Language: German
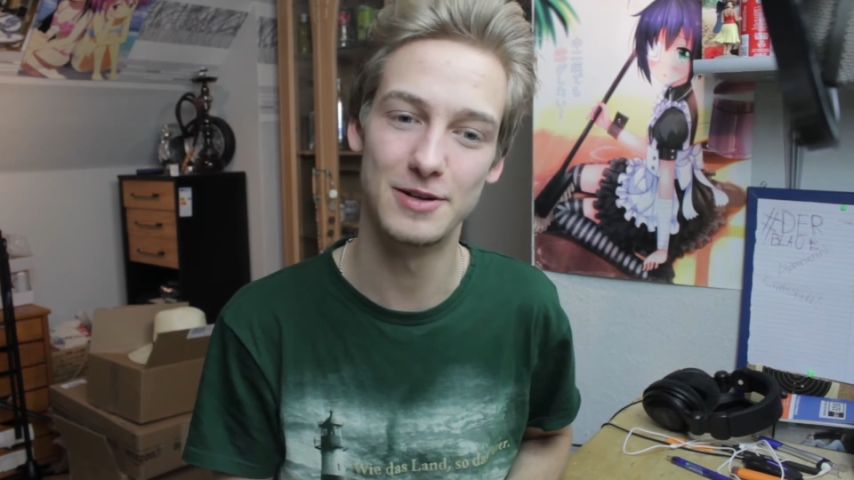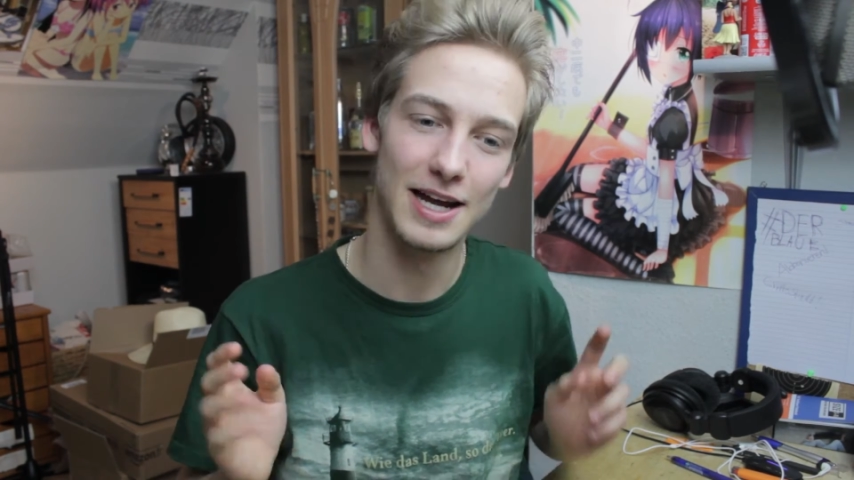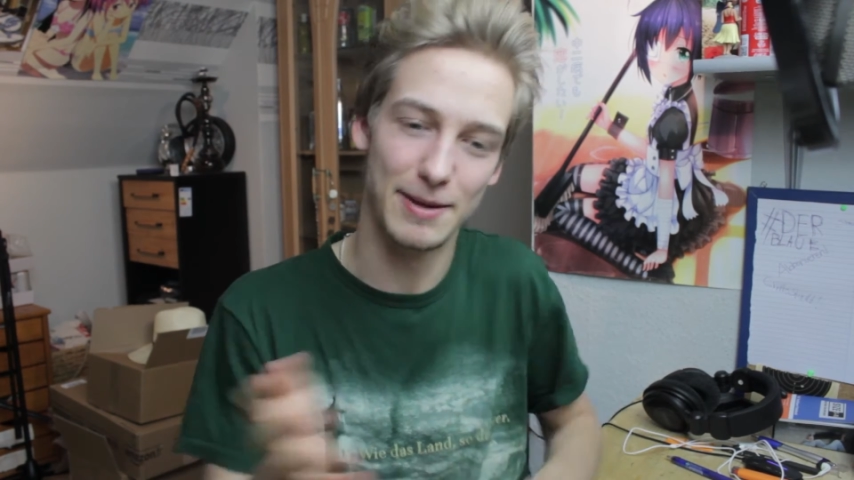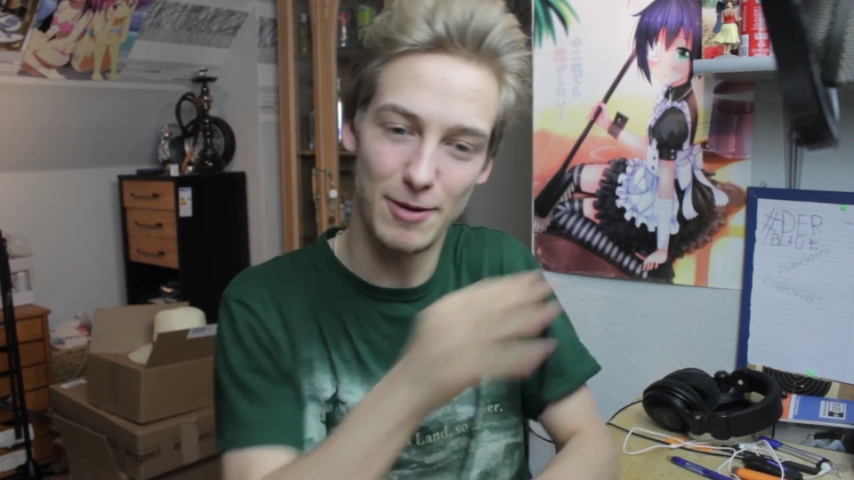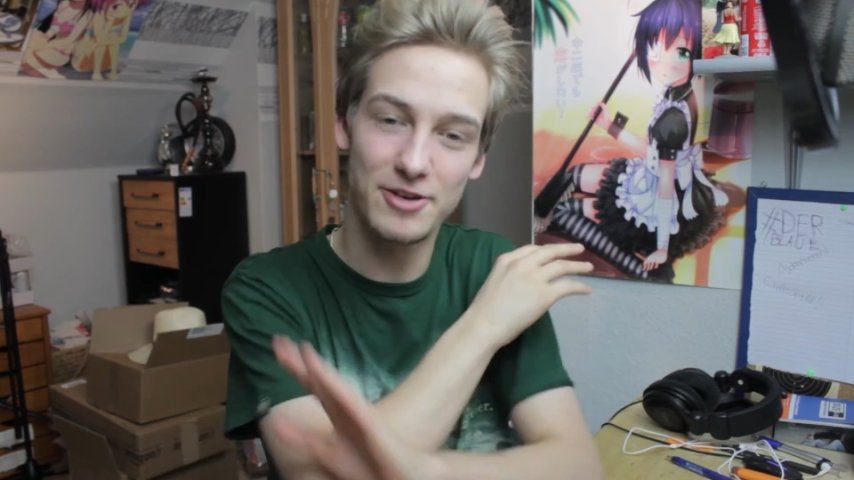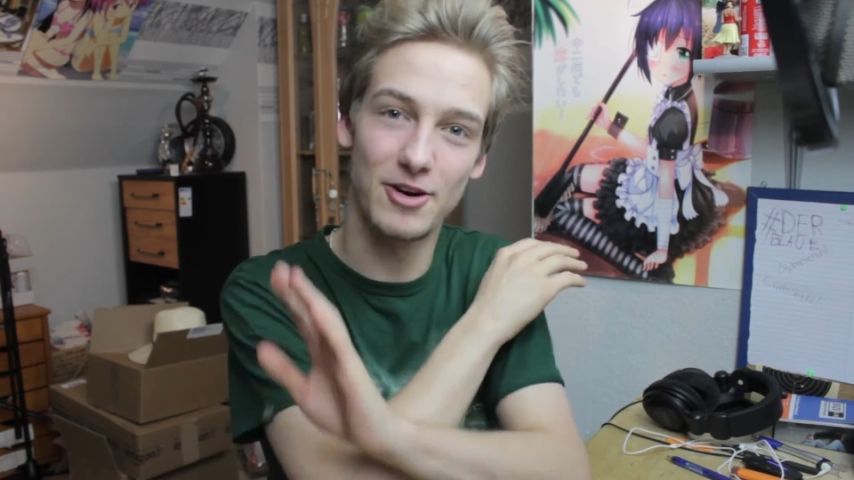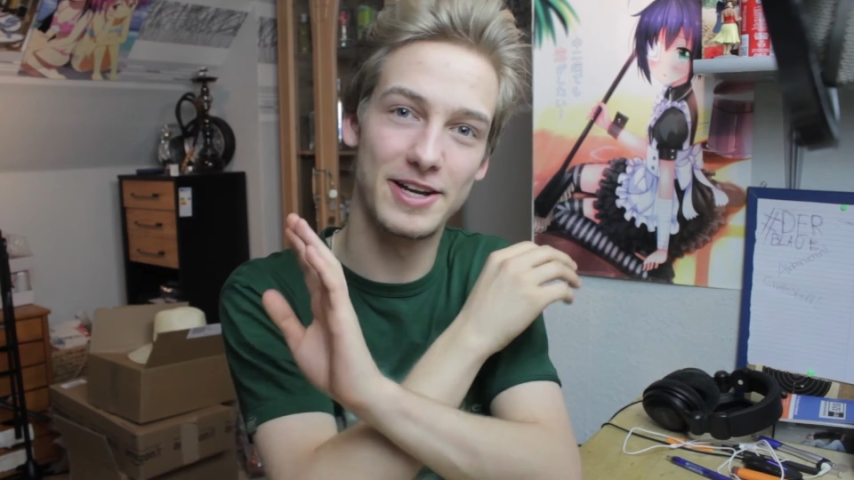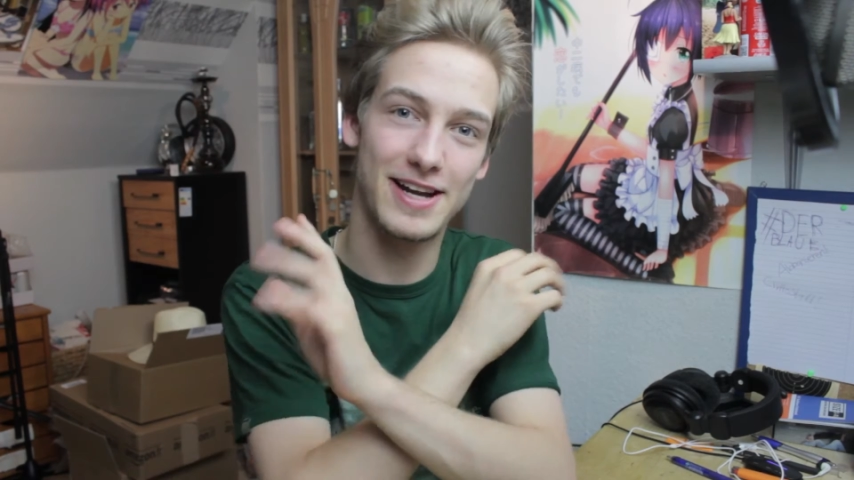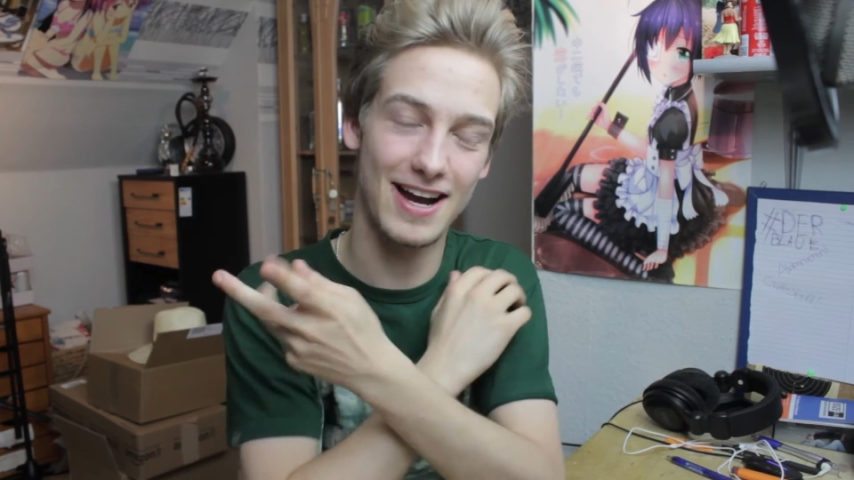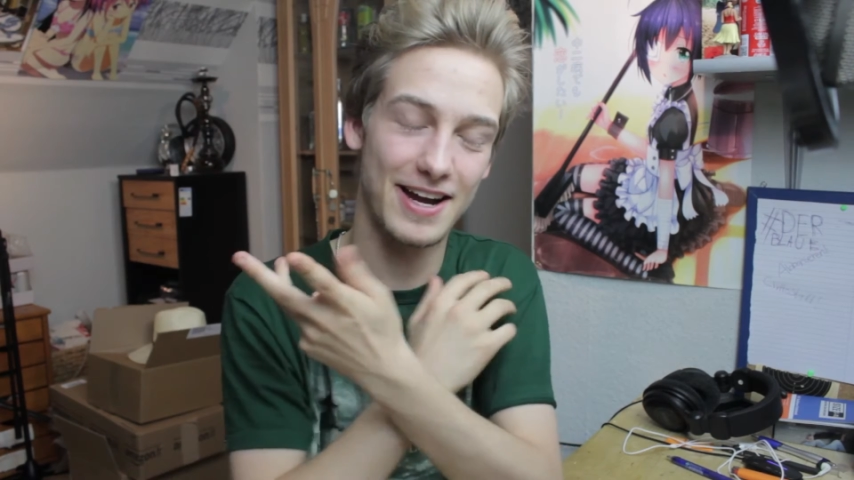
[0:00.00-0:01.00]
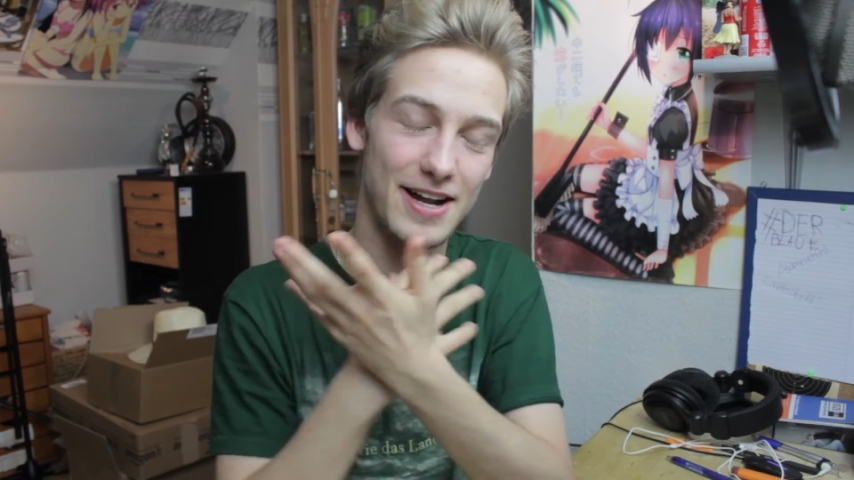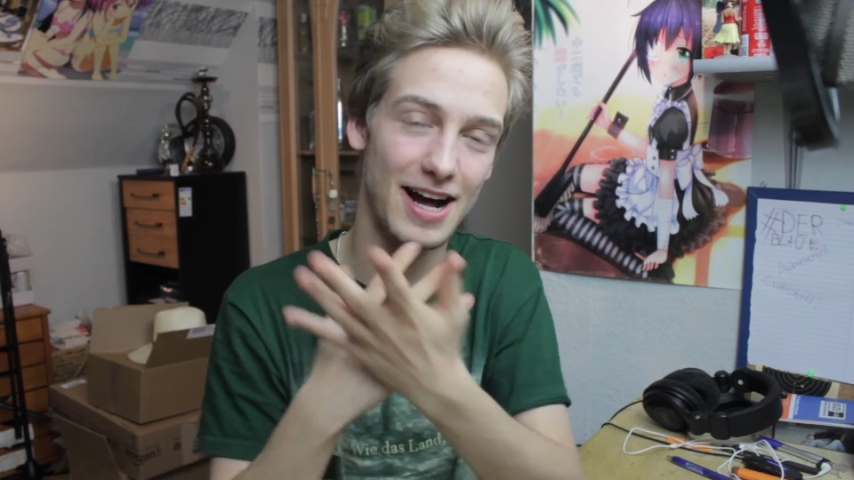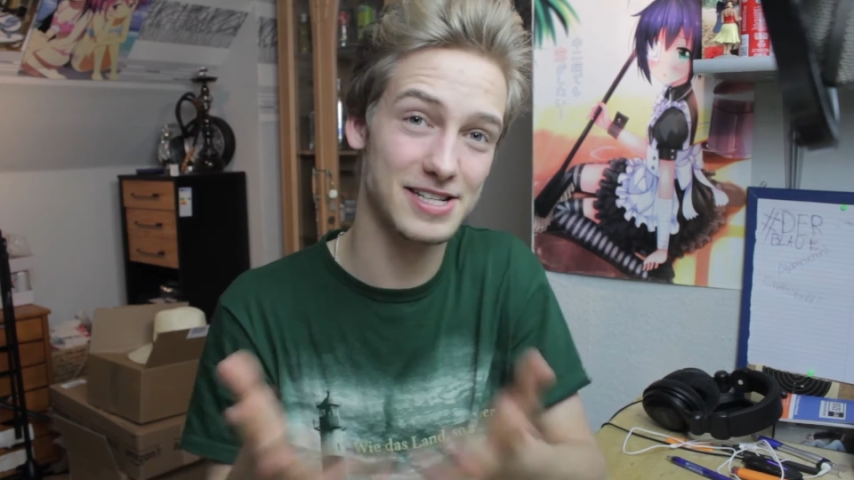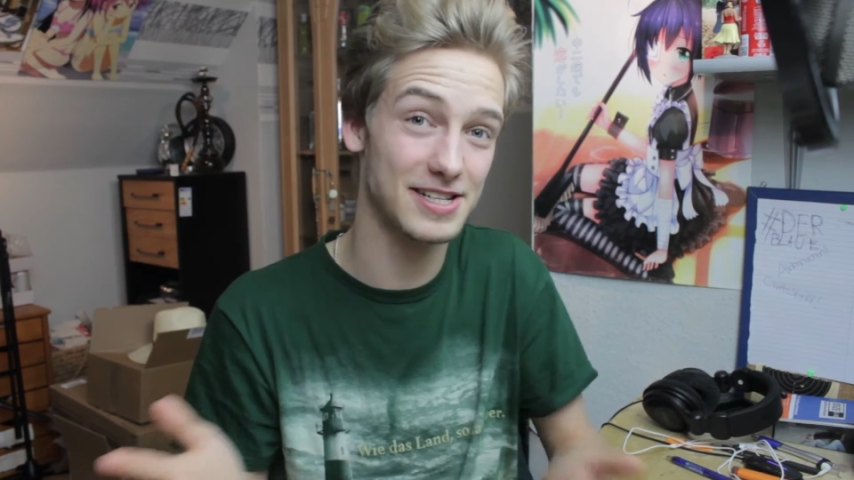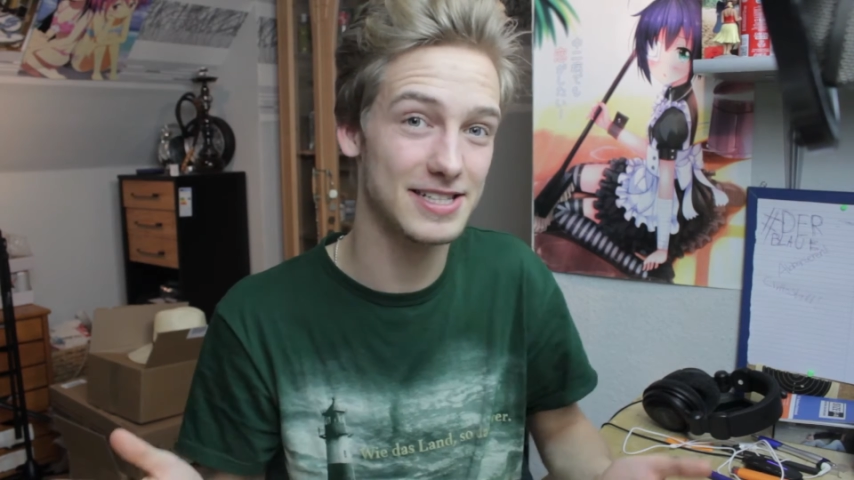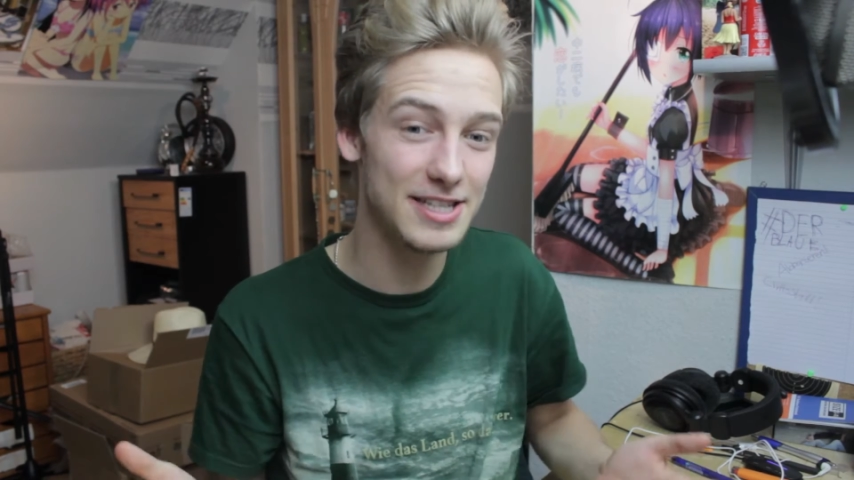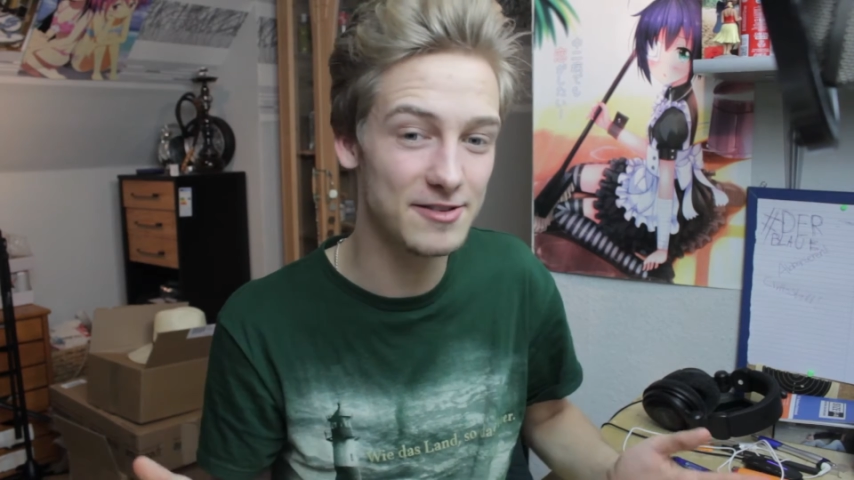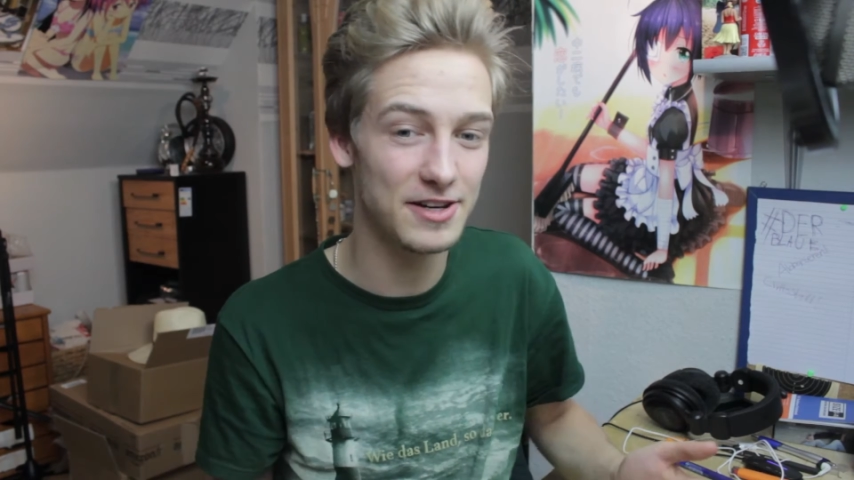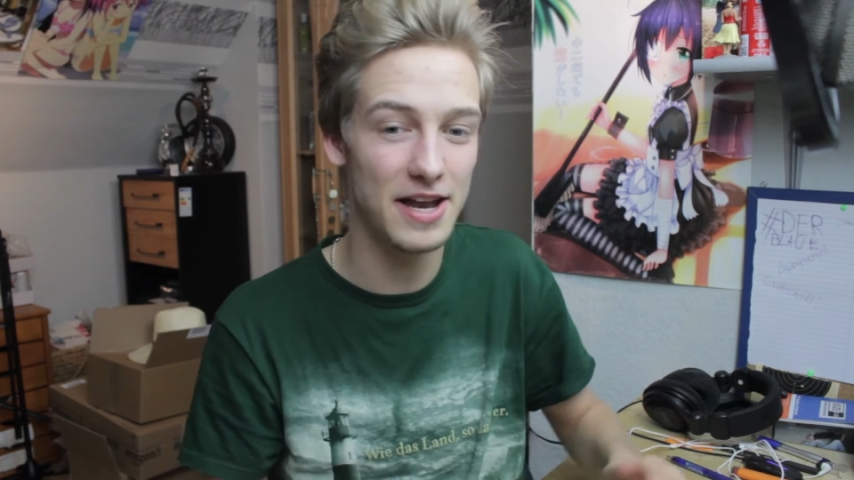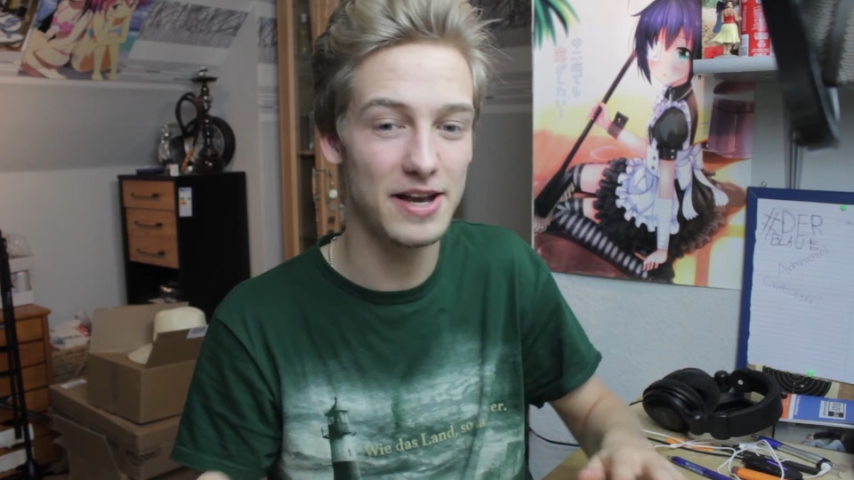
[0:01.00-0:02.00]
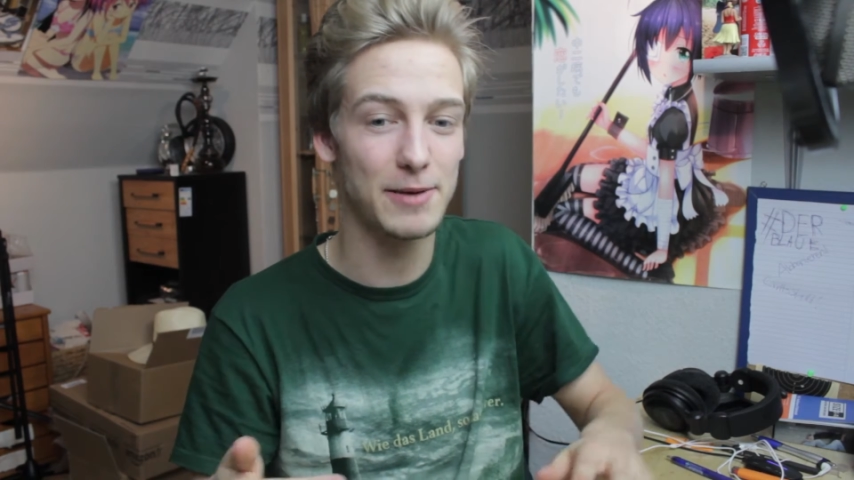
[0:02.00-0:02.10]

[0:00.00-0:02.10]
Ich möchte euch gar keine Alternative nennen,